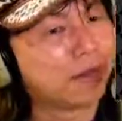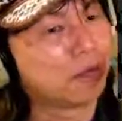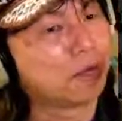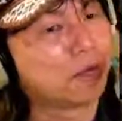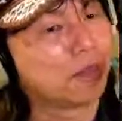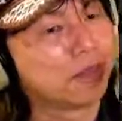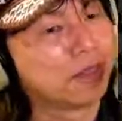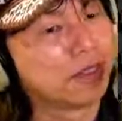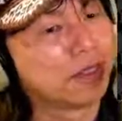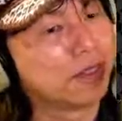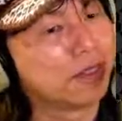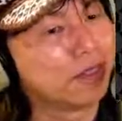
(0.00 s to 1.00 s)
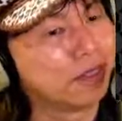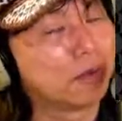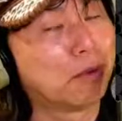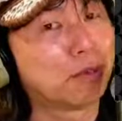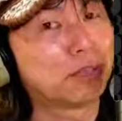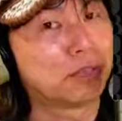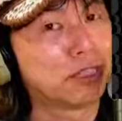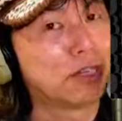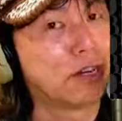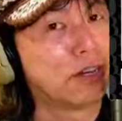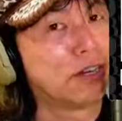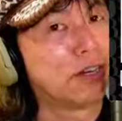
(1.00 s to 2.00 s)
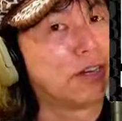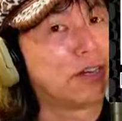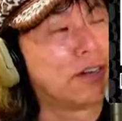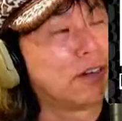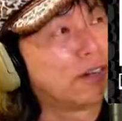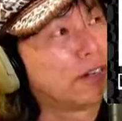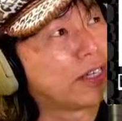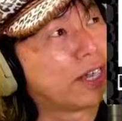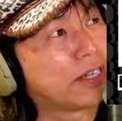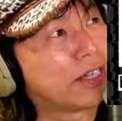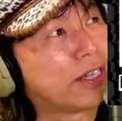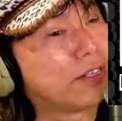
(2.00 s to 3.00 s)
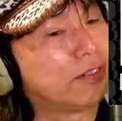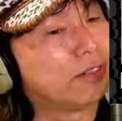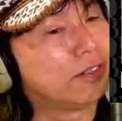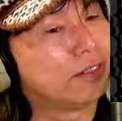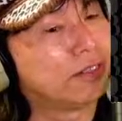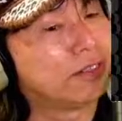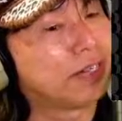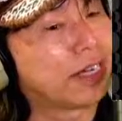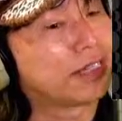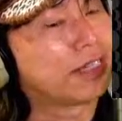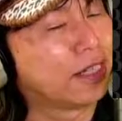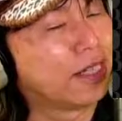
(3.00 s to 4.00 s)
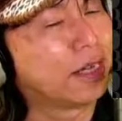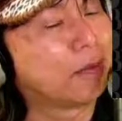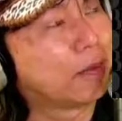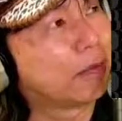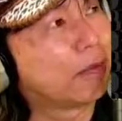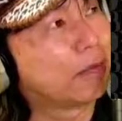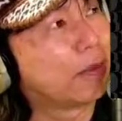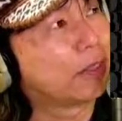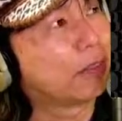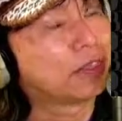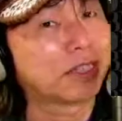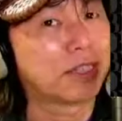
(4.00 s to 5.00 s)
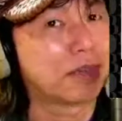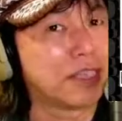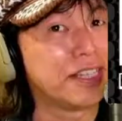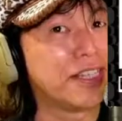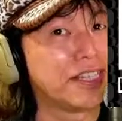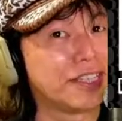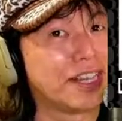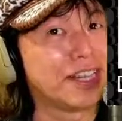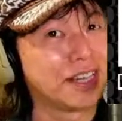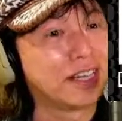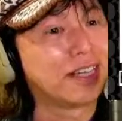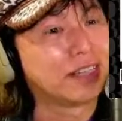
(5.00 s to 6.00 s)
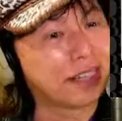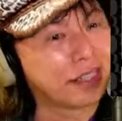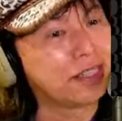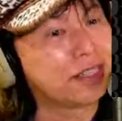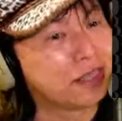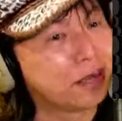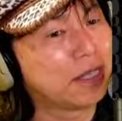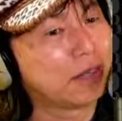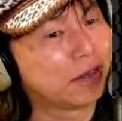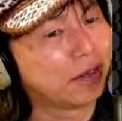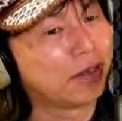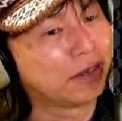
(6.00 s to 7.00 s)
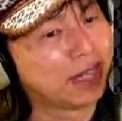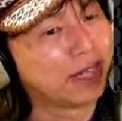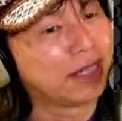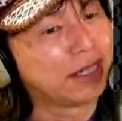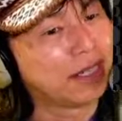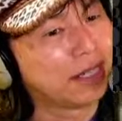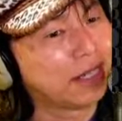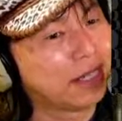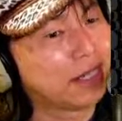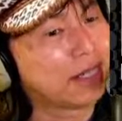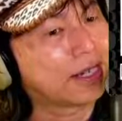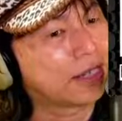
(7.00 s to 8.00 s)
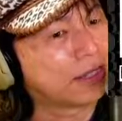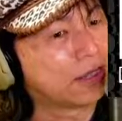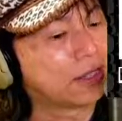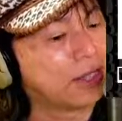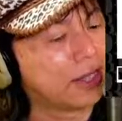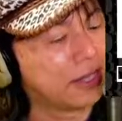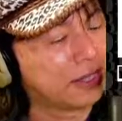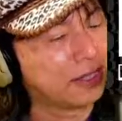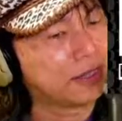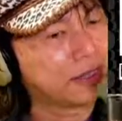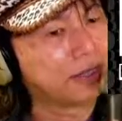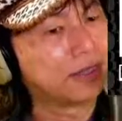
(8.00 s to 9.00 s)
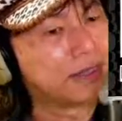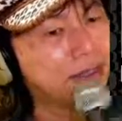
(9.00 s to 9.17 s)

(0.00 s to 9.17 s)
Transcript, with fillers: 僕も、ね、ものづくりのやってる感じでね、まあ、まあ、どっちかというとインディーズなインディーズバンドのようなあ活動でね、うん、